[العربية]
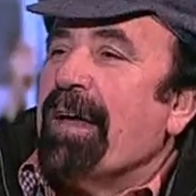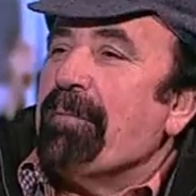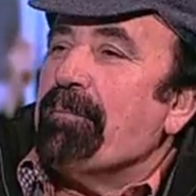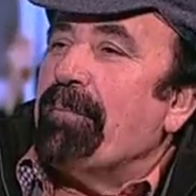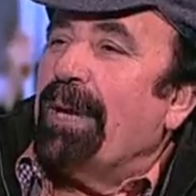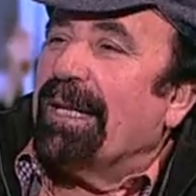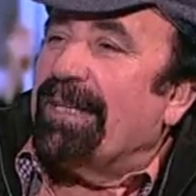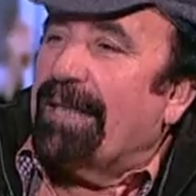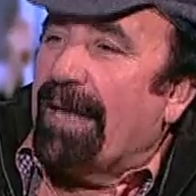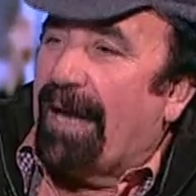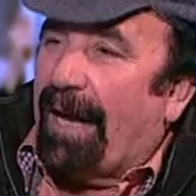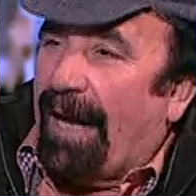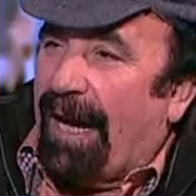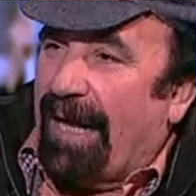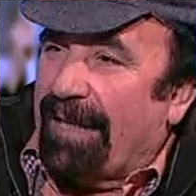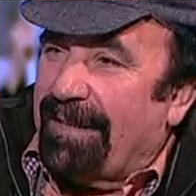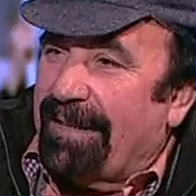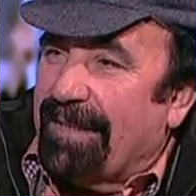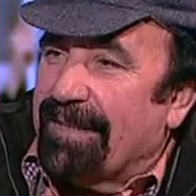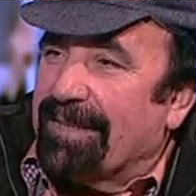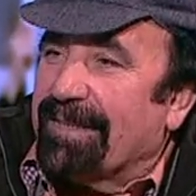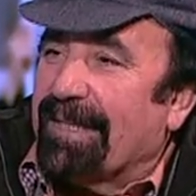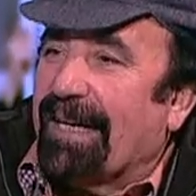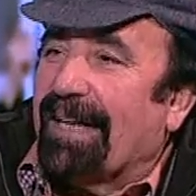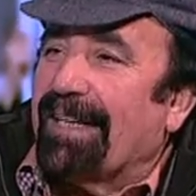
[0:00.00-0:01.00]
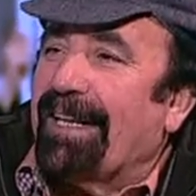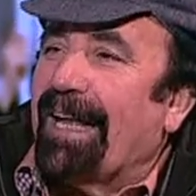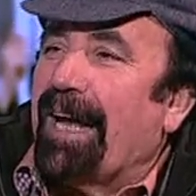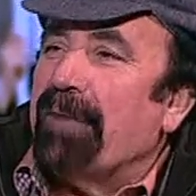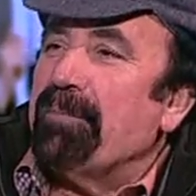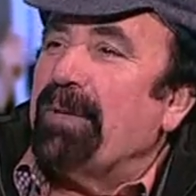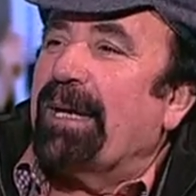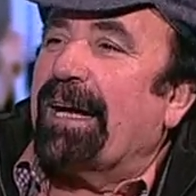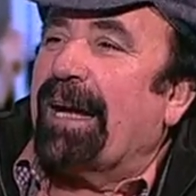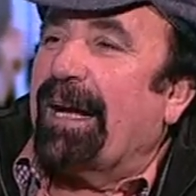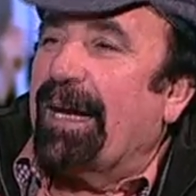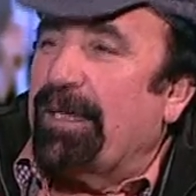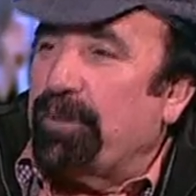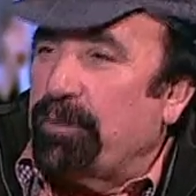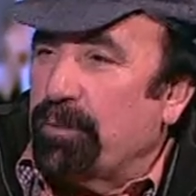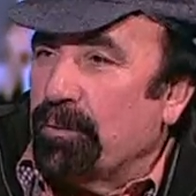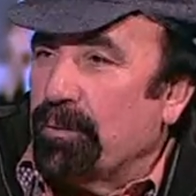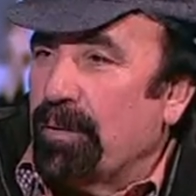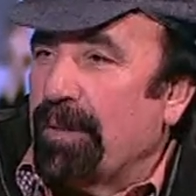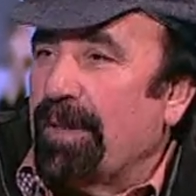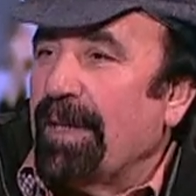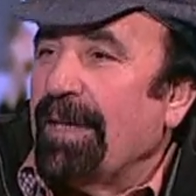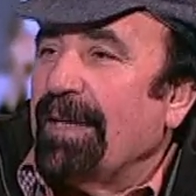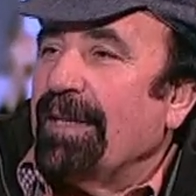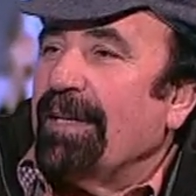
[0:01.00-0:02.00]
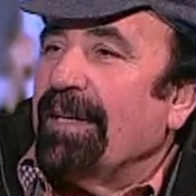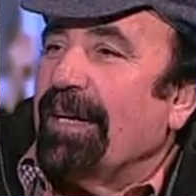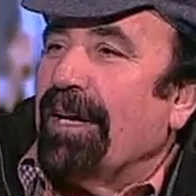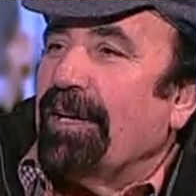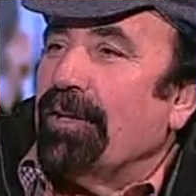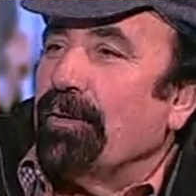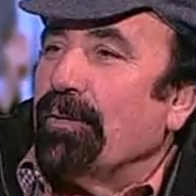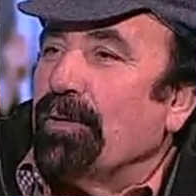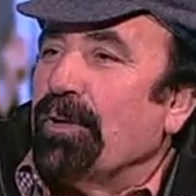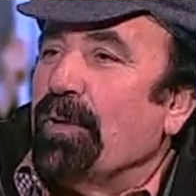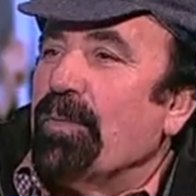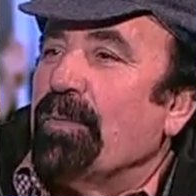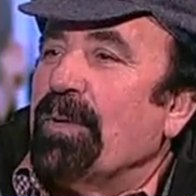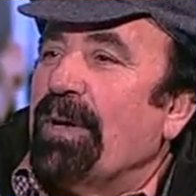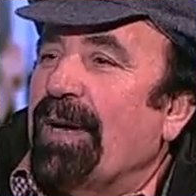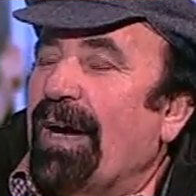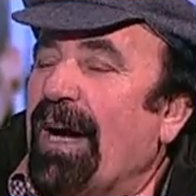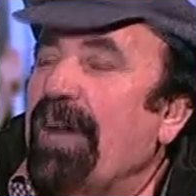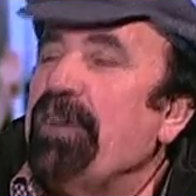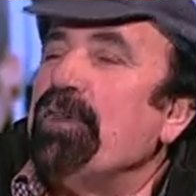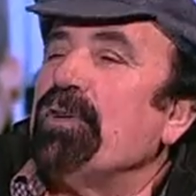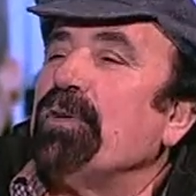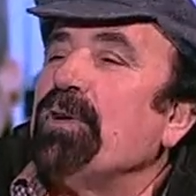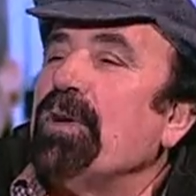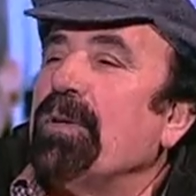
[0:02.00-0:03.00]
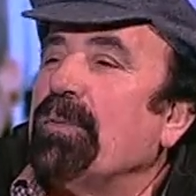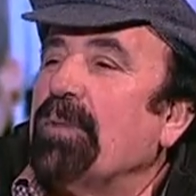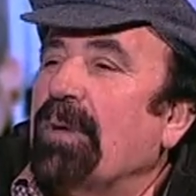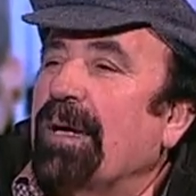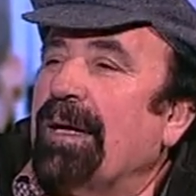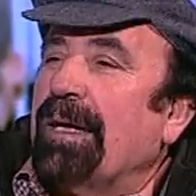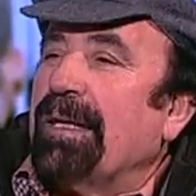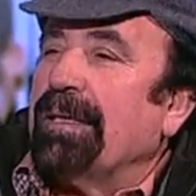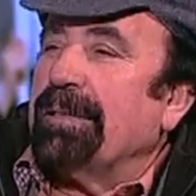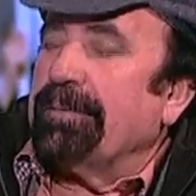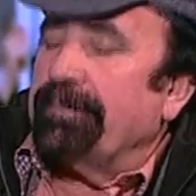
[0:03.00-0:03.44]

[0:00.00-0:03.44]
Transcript: بدأ حديث إعلامي خجول أنه يوم تم التحديد